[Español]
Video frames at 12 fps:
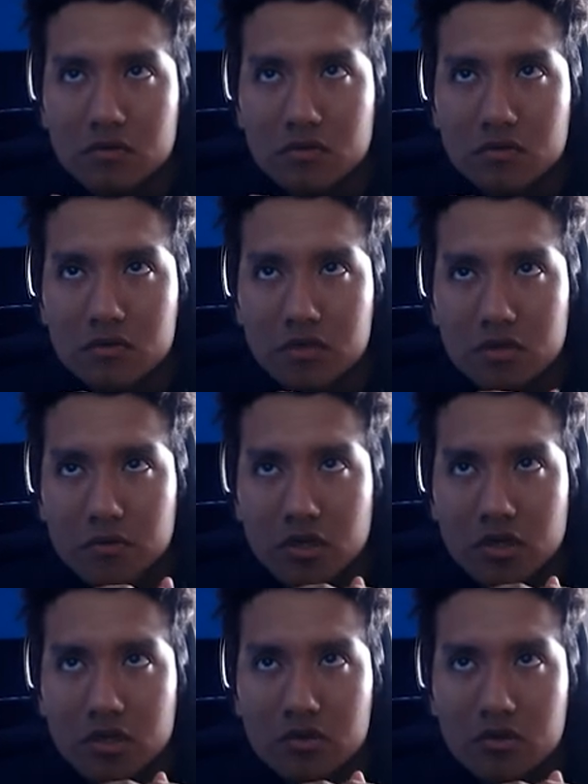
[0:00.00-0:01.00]
cuando estamos
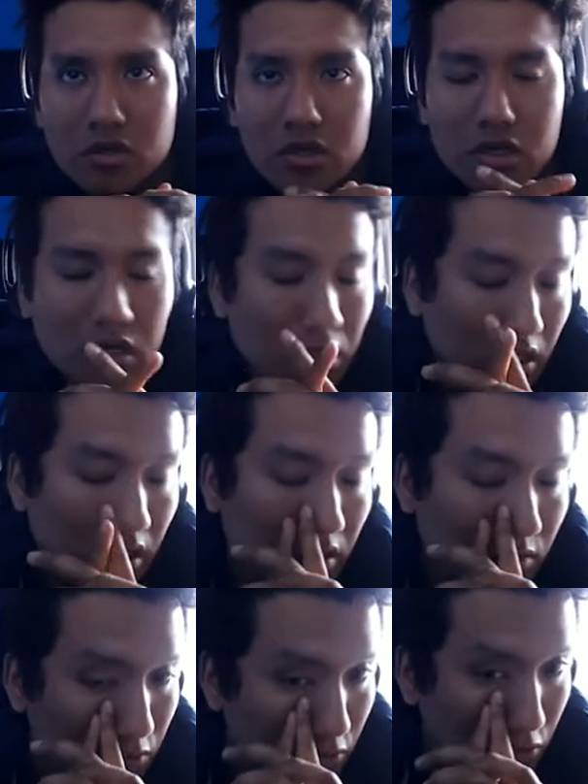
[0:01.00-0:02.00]
llegando ya a
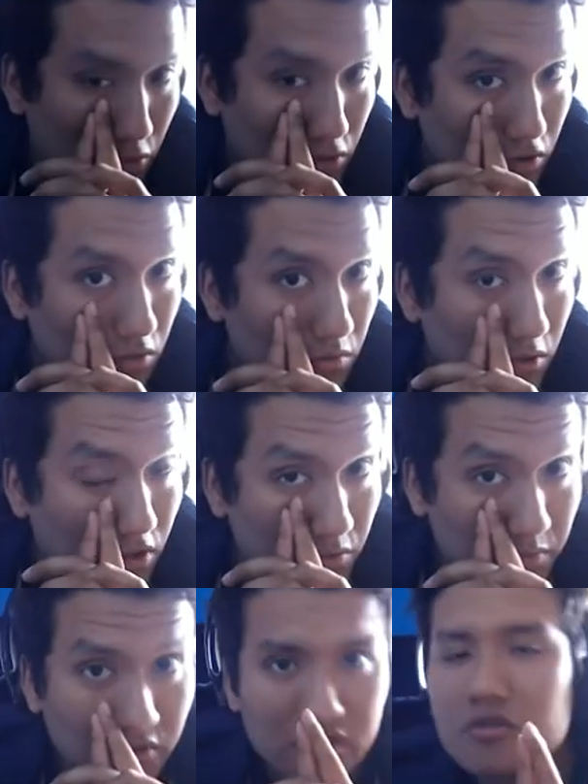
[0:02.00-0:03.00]
los 800 boletos,
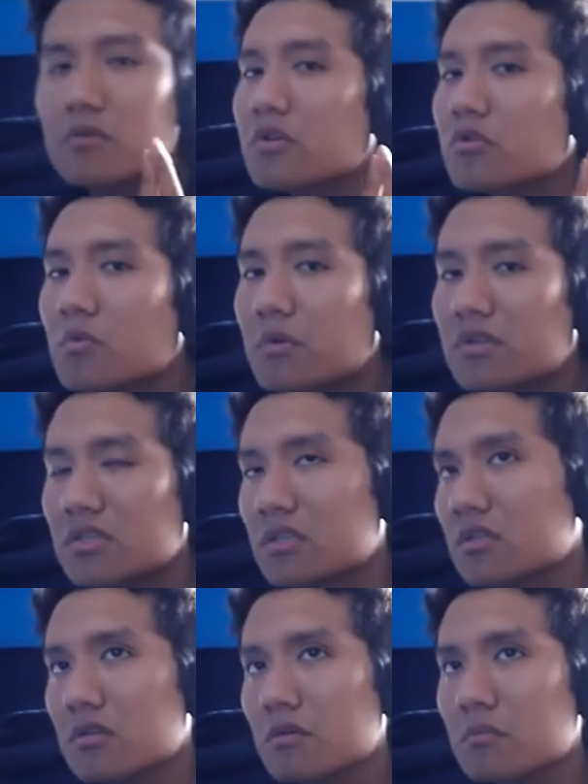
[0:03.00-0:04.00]
porque esto va a tomar
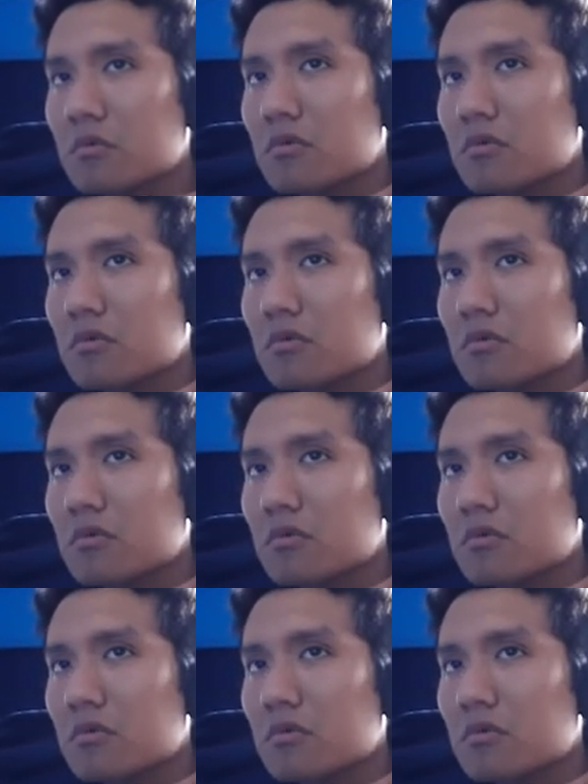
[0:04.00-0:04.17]
bastante tiempo.